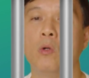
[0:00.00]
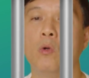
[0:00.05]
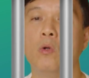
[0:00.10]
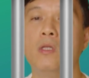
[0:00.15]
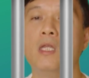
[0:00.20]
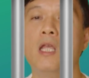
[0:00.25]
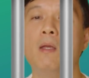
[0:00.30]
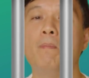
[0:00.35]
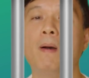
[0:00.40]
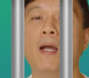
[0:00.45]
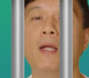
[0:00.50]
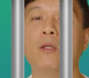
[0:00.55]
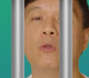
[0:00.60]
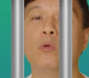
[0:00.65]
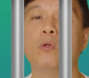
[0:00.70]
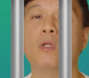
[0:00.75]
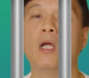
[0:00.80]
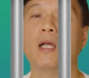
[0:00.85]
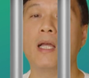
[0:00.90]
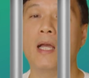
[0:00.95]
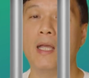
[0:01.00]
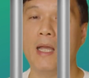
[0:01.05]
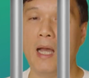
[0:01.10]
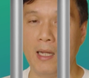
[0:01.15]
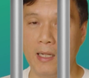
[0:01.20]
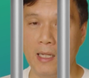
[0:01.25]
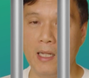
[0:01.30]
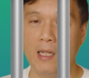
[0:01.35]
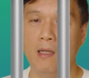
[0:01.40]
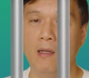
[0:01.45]
kundi pa ito
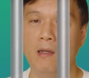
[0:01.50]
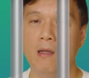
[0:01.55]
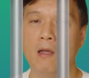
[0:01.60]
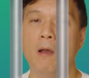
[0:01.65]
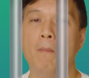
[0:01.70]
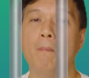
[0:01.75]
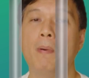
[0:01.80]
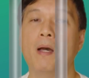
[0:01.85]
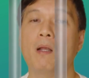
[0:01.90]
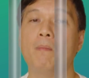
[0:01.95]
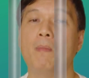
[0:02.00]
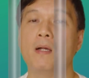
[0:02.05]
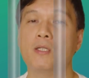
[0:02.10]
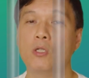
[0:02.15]
nangyayari para